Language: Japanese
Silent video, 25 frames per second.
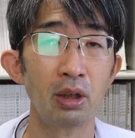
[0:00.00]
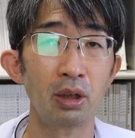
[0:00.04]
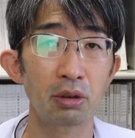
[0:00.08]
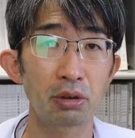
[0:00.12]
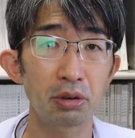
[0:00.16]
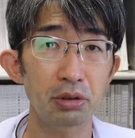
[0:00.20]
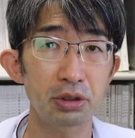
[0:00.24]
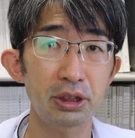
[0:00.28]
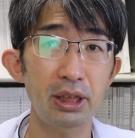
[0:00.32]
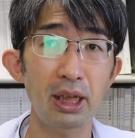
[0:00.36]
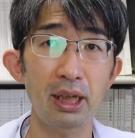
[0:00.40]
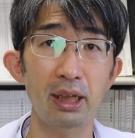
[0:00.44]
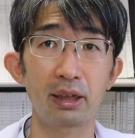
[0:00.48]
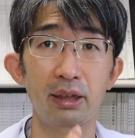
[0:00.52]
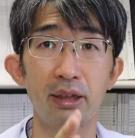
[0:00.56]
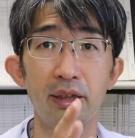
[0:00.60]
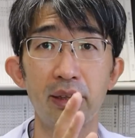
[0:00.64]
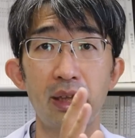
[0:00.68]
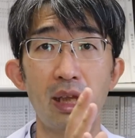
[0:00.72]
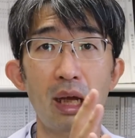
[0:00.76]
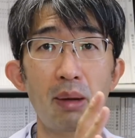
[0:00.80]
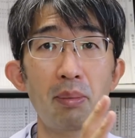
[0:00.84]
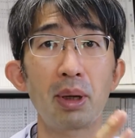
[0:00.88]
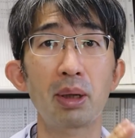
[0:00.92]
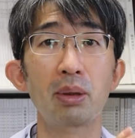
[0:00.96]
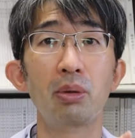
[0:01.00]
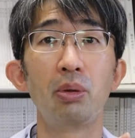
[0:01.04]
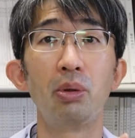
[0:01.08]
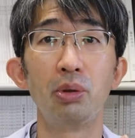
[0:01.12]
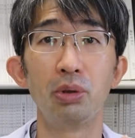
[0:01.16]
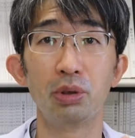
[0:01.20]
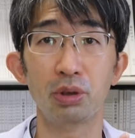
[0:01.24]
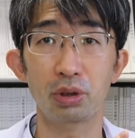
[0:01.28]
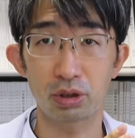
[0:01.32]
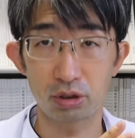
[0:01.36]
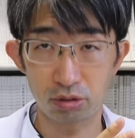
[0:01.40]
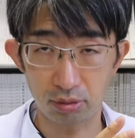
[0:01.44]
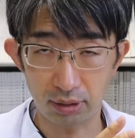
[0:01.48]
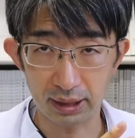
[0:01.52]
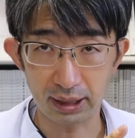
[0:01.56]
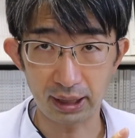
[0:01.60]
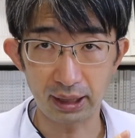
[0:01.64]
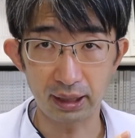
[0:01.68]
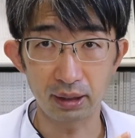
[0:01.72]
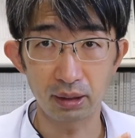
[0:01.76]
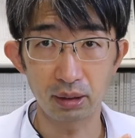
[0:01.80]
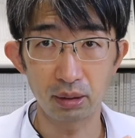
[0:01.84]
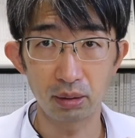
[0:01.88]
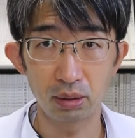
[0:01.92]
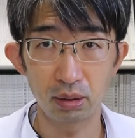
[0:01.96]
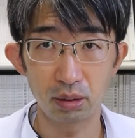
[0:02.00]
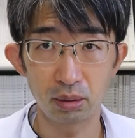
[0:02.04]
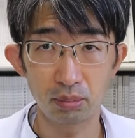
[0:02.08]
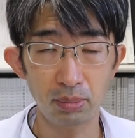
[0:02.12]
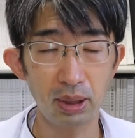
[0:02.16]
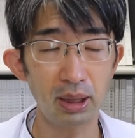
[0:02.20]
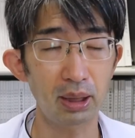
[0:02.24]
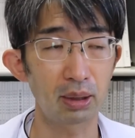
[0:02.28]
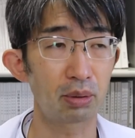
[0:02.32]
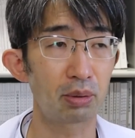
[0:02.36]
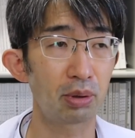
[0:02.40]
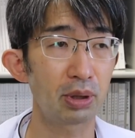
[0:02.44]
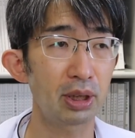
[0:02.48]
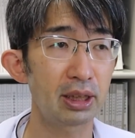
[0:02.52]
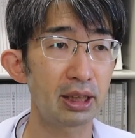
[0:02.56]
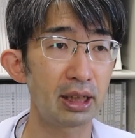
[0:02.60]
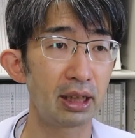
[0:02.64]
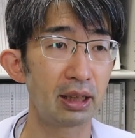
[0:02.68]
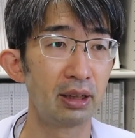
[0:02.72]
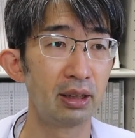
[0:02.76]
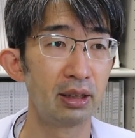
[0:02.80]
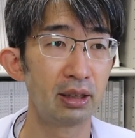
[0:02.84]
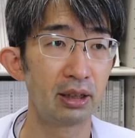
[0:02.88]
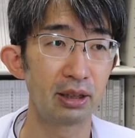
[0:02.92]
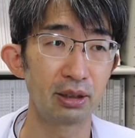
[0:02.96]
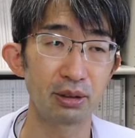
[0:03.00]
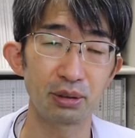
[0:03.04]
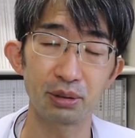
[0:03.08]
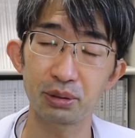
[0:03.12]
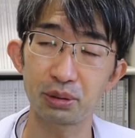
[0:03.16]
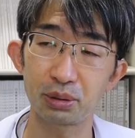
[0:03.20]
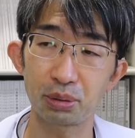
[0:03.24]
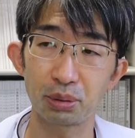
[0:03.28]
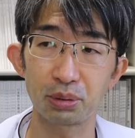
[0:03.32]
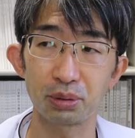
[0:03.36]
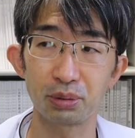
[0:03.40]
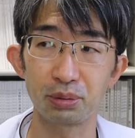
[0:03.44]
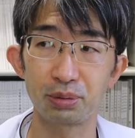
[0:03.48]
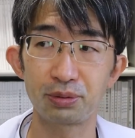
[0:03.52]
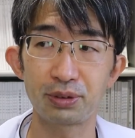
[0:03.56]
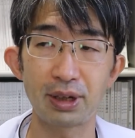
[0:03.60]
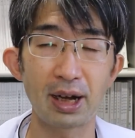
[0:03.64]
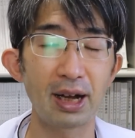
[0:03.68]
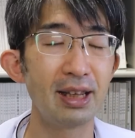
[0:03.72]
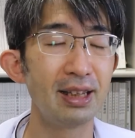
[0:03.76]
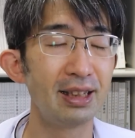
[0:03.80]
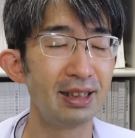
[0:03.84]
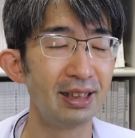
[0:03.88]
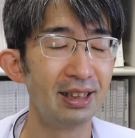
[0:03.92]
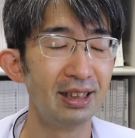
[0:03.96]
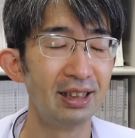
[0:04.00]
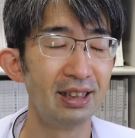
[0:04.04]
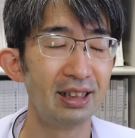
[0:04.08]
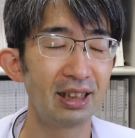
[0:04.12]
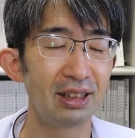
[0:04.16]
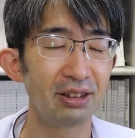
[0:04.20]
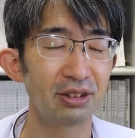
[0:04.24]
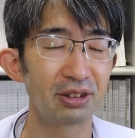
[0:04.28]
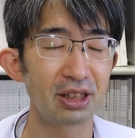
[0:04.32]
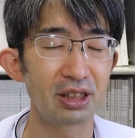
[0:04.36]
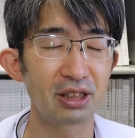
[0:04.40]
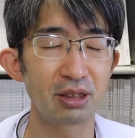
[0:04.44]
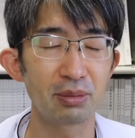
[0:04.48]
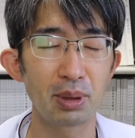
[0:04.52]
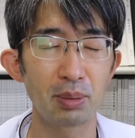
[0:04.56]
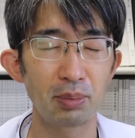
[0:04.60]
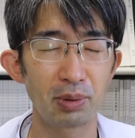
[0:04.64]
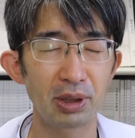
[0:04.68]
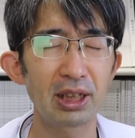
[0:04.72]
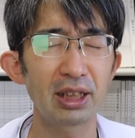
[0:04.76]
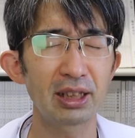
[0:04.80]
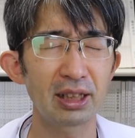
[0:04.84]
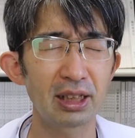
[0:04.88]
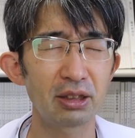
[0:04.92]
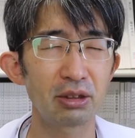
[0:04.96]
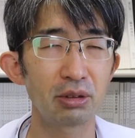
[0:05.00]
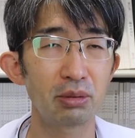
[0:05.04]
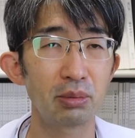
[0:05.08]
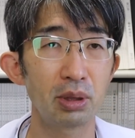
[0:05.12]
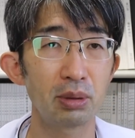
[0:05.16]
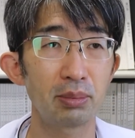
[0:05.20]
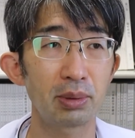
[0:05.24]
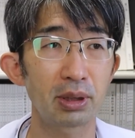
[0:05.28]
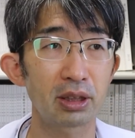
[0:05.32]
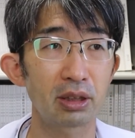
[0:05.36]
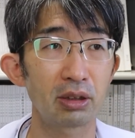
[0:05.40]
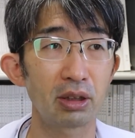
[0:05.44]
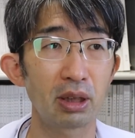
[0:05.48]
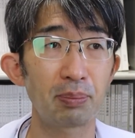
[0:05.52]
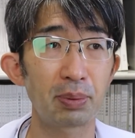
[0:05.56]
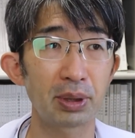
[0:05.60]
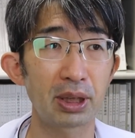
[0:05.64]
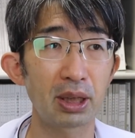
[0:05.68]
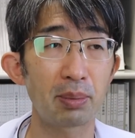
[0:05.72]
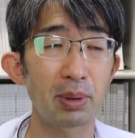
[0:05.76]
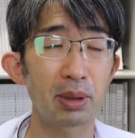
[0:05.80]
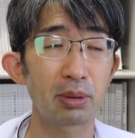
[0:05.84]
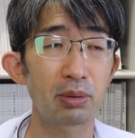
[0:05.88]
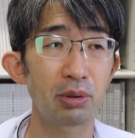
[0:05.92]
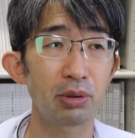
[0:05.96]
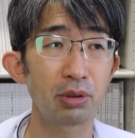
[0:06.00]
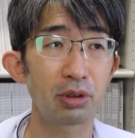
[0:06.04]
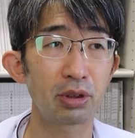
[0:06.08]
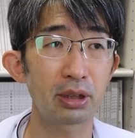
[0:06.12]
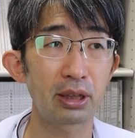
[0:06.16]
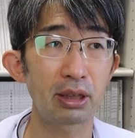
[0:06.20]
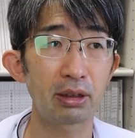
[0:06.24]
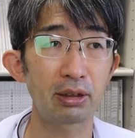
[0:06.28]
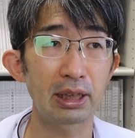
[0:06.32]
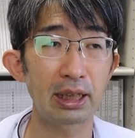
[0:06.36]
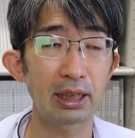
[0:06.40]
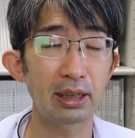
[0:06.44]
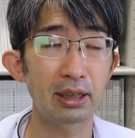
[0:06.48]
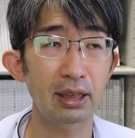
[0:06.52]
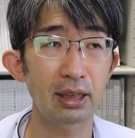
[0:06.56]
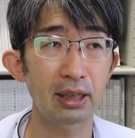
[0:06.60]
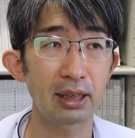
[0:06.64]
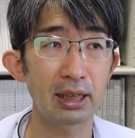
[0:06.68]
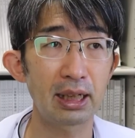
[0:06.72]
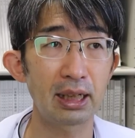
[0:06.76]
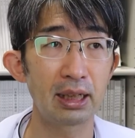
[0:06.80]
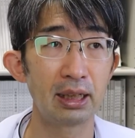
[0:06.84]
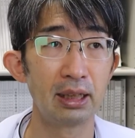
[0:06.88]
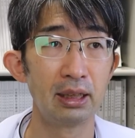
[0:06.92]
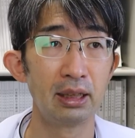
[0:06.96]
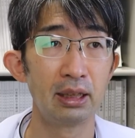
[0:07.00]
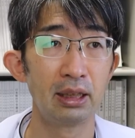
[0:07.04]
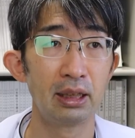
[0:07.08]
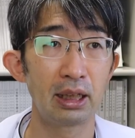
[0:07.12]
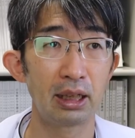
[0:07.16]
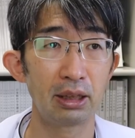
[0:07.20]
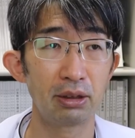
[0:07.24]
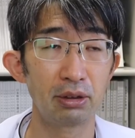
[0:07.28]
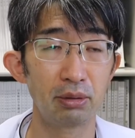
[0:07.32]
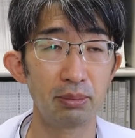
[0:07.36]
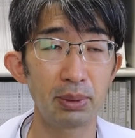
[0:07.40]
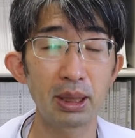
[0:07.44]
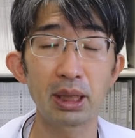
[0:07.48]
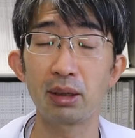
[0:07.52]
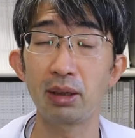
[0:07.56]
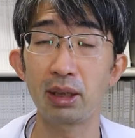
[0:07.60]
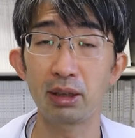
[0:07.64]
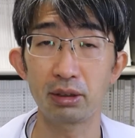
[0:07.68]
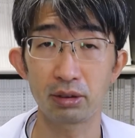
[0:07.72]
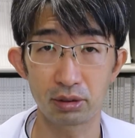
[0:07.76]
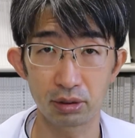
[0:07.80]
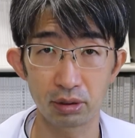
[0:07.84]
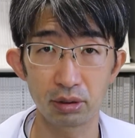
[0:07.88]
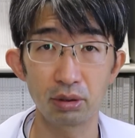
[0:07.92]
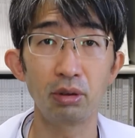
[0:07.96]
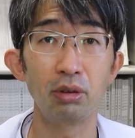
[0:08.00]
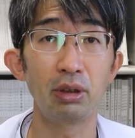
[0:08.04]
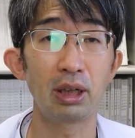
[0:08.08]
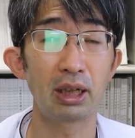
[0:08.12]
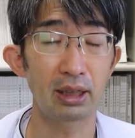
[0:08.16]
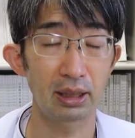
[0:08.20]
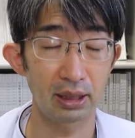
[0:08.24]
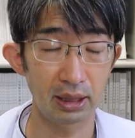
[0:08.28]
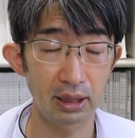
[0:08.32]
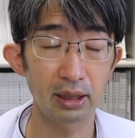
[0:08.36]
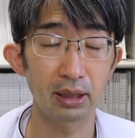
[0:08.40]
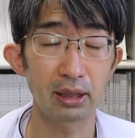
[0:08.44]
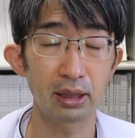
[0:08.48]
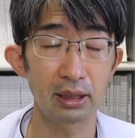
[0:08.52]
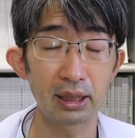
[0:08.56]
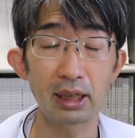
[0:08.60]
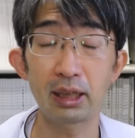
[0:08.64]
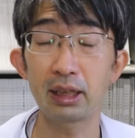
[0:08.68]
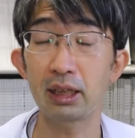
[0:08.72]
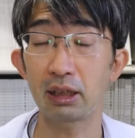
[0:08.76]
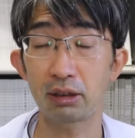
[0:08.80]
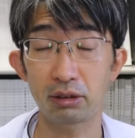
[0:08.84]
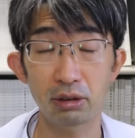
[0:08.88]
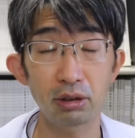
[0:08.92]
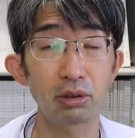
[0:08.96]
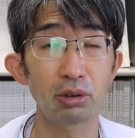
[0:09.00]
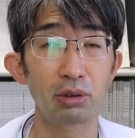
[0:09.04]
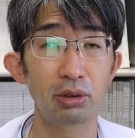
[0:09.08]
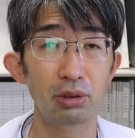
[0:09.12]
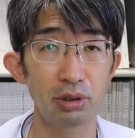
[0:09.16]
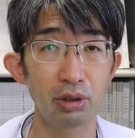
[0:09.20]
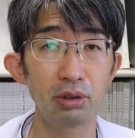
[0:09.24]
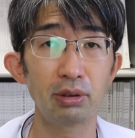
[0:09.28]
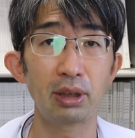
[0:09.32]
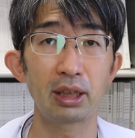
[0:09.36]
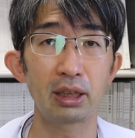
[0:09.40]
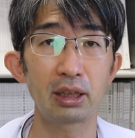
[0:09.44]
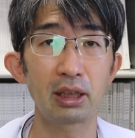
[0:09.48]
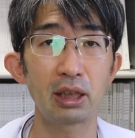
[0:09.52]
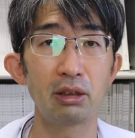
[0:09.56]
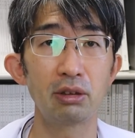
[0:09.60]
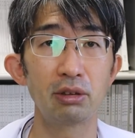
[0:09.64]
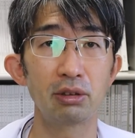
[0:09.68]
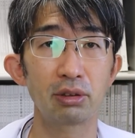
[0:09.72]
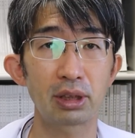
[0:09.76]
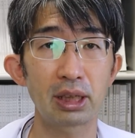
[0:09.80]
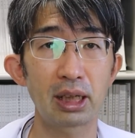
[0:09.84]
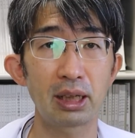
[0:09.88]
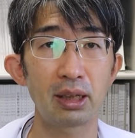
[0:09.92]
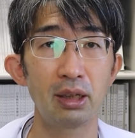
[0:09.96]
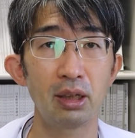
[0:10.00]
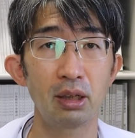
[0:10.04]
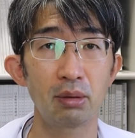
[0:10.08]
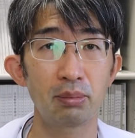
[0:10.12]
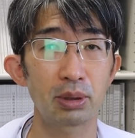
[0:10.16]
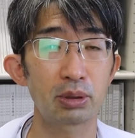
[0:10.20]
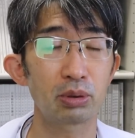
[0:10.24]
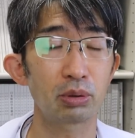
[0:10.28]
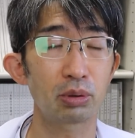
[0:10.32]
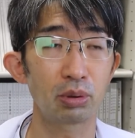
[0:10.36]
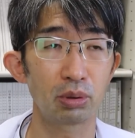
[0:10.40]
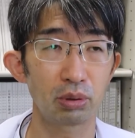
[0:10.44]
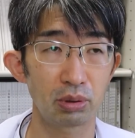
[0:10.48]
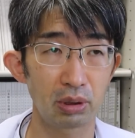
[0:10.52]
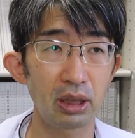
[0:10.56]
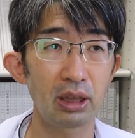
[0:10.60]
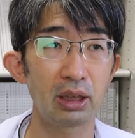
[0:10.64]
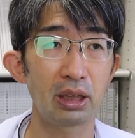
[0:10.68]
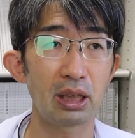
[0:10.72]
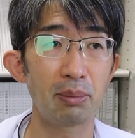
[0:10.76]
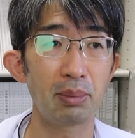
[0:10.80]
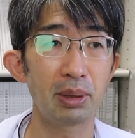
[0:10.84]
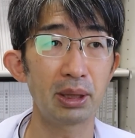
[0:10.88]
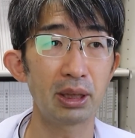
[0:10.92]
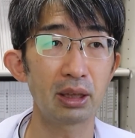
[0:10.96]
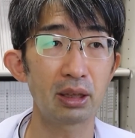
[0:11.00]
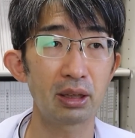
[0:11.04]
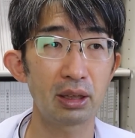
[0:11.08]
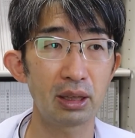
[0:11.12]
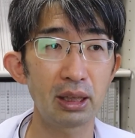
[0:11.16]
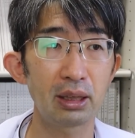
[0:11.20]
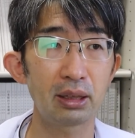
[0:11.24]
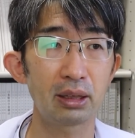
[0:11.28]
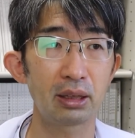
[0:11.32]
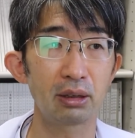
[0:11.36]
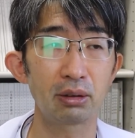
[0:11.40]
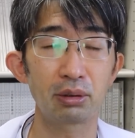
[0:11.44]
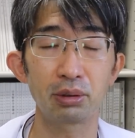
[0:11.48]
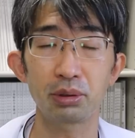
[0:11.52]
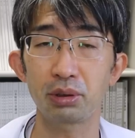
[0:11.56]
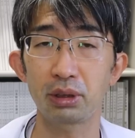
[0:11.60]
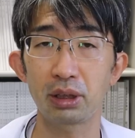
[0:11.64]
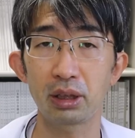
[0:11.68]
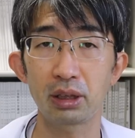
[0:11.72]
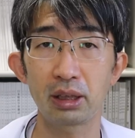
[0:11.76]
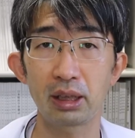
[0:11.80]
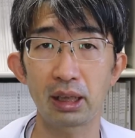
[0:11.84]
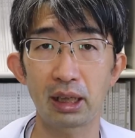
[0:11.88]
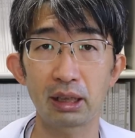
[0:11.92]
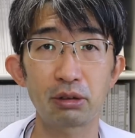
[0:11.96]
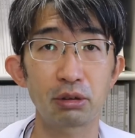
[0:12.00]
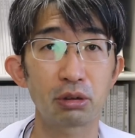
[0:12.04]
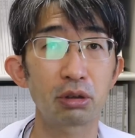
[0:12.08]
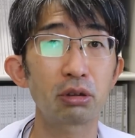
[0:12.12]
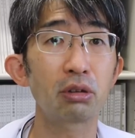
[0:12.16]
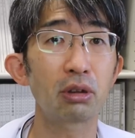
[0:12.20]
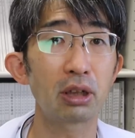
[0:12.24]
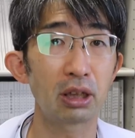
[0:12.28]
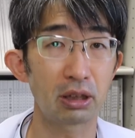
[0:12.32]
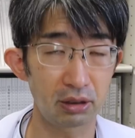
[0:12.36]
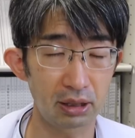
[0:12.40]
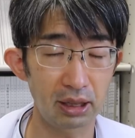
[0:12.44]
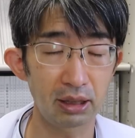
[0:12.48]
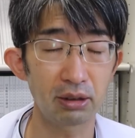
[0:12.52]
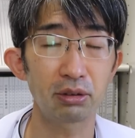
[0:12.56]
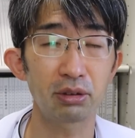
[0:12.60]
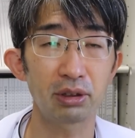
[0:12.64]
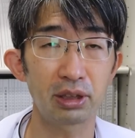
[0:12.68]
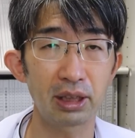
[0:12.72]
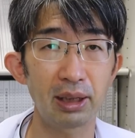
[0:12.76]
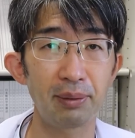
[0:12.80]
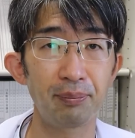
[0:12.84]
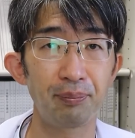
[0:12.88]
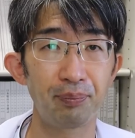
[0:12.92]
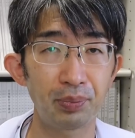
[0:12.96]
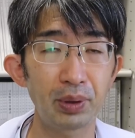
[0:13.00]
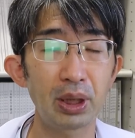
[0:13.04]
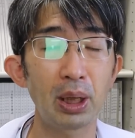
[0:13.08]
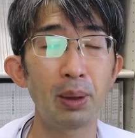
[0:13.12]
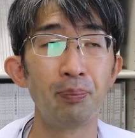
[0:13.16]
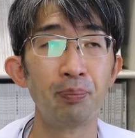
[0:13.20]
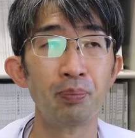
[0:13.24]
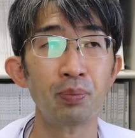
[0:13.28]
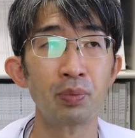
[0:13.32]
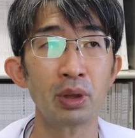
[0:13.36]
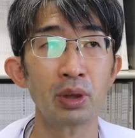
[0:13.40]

そして、タバコを吸わない。まあ、これね、と深いあの説明もいらないと思いますけど、やっぱタバコを吸ってる男性が、あの、目が悪く、黄斑変性になりやすいと言われているので、まあ、ちょっとね、ダメですね、ってことですね。あと、ストレスが良くない。